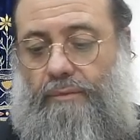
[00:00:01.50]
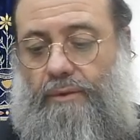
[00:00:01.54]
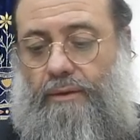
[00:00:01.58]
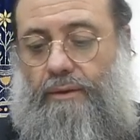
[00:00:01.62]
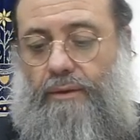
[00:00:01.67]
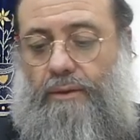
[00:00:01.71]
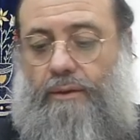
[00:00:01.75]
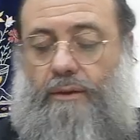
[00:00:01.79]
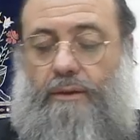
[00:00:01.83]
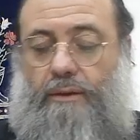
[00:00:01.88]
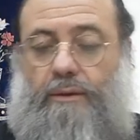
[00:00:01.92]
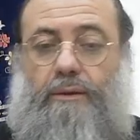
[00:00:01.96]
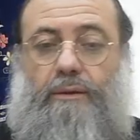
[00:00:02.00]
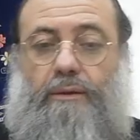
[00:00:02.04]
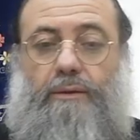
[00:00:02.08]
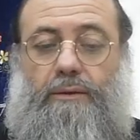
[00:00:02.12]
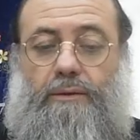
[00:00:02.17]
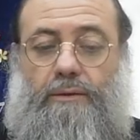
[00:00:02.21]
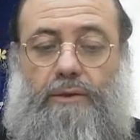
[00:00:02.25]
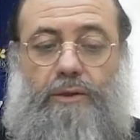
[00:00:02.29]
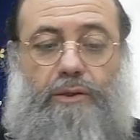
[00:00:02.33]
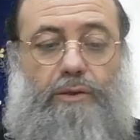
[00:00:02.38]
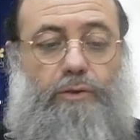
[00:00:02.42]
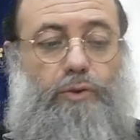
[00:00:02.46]
sûr.
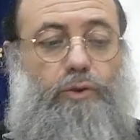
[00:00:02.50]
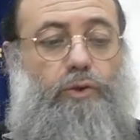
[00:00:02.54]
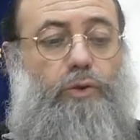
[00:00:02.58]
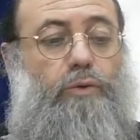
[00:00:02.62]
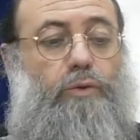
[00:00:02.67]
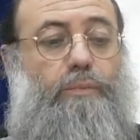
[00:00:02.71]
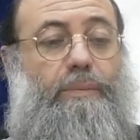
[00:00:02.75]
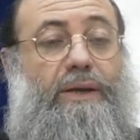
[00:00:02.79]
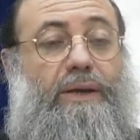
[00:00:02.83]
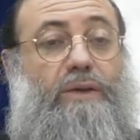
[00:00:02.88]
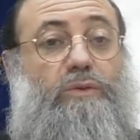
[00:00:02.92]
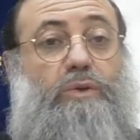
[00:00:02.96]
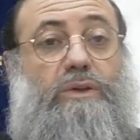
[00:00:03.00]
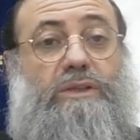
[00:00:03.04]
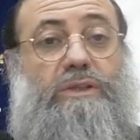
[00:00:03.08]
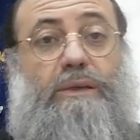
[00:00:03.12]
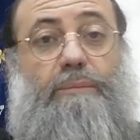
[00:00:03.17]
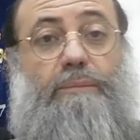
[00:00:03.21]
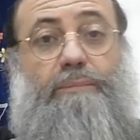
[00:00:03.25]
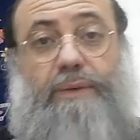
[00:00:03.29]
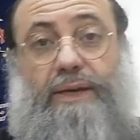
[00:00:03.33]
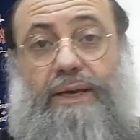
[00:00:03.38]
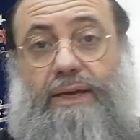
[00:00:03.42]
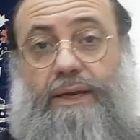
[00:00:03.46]
On est toujours à la
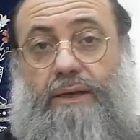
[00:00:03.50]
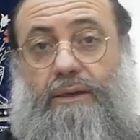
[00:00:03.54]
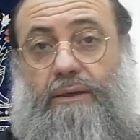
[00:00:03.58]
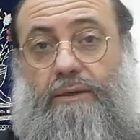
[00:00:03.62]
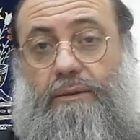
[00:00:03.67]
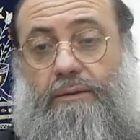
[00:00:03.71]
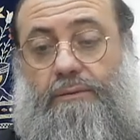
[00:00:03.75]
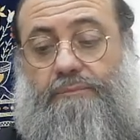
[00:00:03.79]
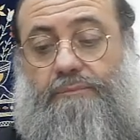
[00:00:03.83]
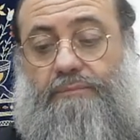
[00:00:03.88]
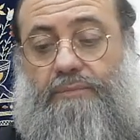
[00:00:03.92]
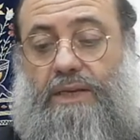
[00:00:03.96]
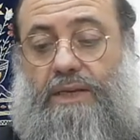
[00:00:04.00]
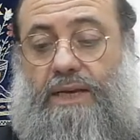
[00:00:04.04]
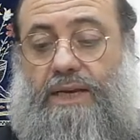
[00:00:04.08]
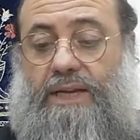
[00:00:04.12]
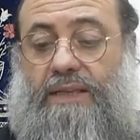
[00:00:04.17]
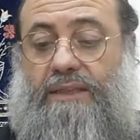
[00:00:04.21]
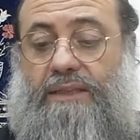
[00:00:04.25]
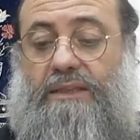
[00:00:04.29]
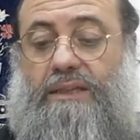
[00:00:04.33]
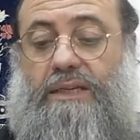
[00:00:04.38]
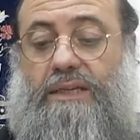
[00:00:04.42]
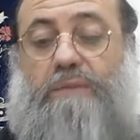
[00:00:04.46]
troisième Pérec, la
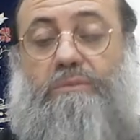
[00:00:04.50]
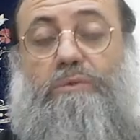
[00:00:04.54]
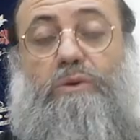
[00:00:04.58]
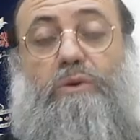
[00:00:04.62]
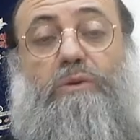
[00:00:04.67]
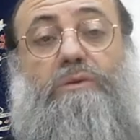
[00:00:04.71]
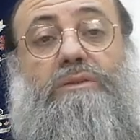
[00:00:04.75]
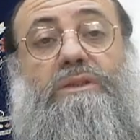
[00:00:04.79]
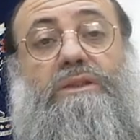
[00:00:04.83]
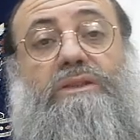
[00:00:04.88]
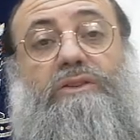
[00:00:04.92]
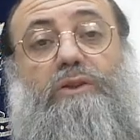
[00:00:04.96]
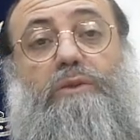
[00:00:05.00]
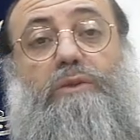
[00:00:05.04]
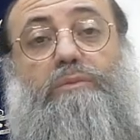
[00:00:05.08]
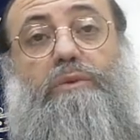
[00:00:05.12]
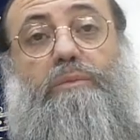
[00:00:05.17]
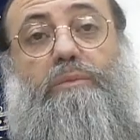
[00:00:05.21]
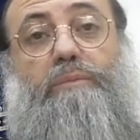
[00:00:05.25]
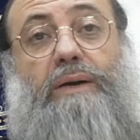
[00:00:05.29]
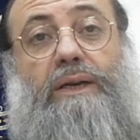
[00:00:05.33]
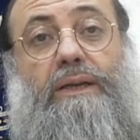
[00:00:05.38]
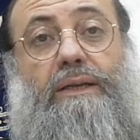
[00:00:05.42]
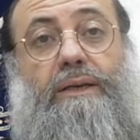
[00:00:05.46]
quatrième condition
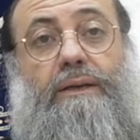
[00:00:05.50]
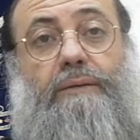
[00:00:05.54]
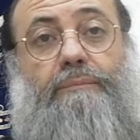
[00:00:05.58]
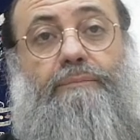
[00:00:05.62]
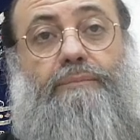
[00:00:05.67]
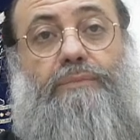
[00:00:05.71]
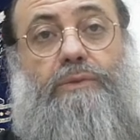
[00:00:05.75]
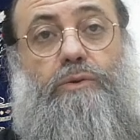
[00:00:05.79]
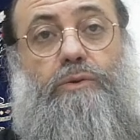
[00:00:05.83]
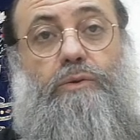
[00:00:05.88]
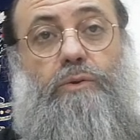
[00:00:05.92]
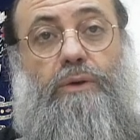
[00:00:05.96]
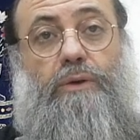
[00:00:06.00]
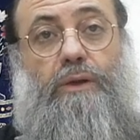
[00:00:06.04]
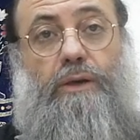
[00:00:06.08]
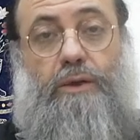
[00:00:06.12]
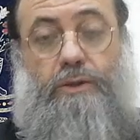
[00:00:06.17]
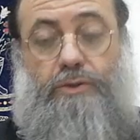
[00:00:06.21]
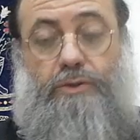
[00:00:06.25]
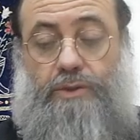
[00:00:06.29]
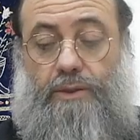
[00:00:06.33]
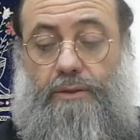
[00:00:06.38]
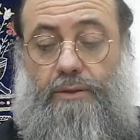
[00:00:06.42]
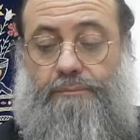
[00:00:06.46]
pour parler sur un
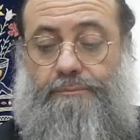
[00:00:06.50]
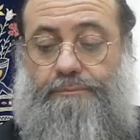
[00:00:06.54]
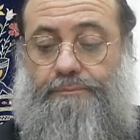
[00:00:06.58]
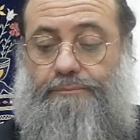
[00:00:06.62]
rachat.